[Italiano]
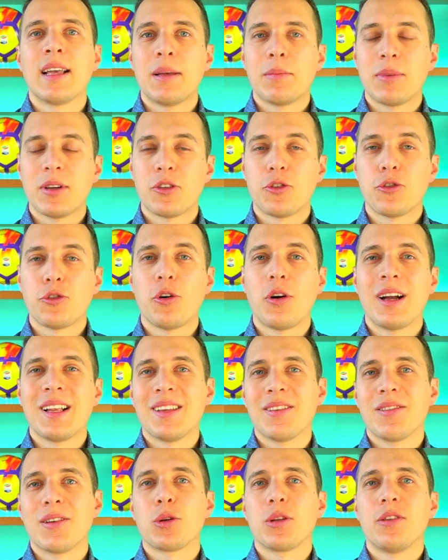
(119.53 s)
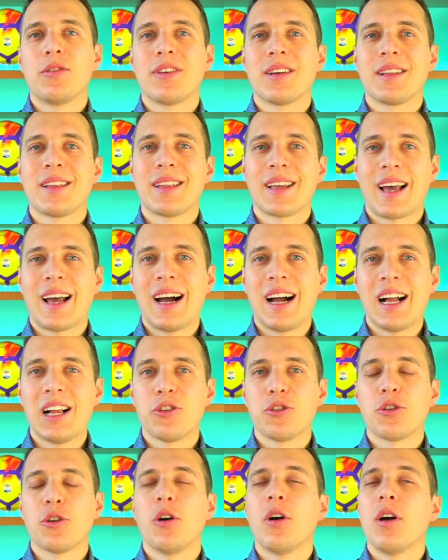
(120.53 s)
perciò a livello di
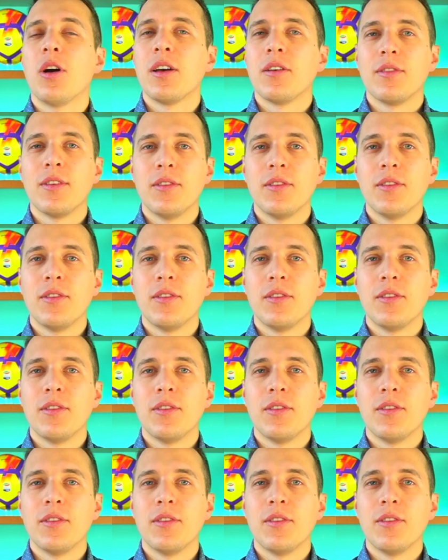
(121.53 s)
fantacalcio